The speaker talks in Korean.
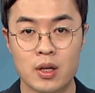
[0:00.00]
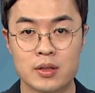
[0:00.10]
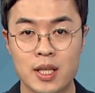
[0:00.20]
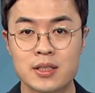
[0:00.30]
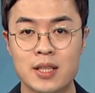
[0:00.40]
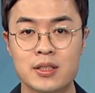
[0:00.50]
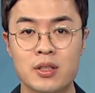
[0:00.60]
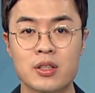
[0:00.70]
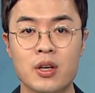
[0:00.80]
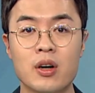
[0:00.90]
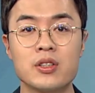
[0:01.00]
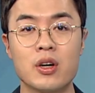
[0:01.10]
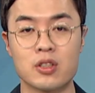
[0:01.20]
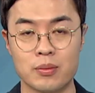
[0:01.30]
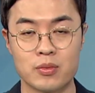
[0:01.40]
생산성
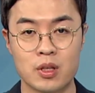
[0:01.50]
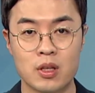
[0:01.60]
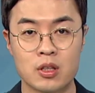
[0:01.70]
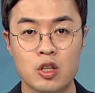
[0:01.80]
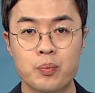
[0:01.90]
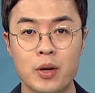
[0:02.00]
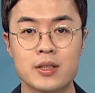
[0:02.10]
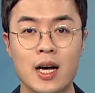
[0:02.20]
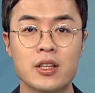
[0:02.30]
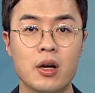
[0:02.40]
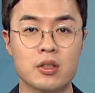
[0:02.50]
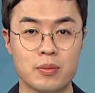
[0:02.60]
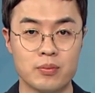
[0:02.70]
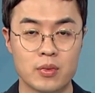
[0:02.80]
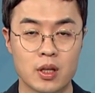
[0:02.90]
격려금, 특별
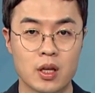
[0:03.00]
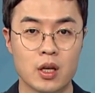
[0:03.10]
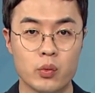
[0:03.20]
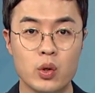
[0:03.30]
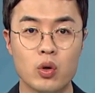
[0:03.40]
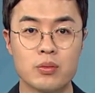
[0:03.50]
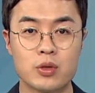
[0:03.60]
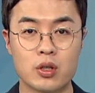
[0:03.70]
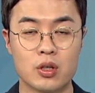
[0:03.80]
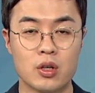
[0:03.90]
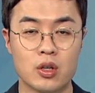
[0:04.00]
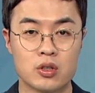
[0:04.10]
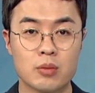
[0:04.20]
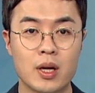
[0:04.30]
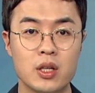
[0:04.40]
상여금, 위로금 등
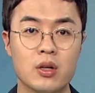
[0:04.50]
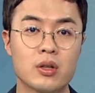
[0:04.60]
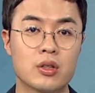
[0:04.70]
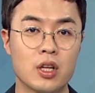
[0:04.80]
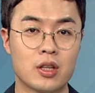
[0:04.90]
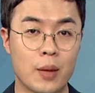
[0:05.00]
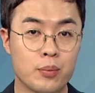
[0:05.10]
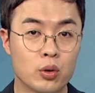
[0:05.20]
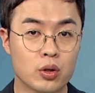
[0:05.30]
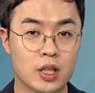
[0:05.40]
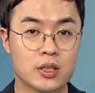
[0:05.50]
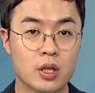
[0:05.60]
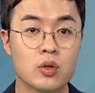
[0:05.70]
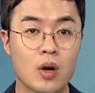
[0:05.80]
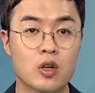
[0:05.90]
정말 이런 것들이 대표적인
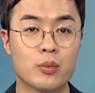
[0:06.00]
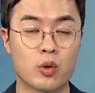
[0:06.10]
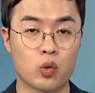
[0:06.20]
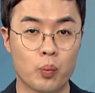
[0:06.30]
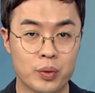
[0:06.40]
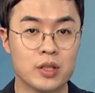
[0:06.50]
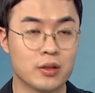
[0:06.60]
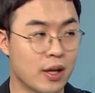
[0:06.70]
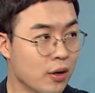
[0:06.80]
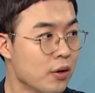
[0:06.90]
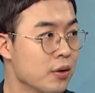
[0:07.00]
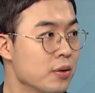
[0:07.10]
성과급으로 꼽히는데요.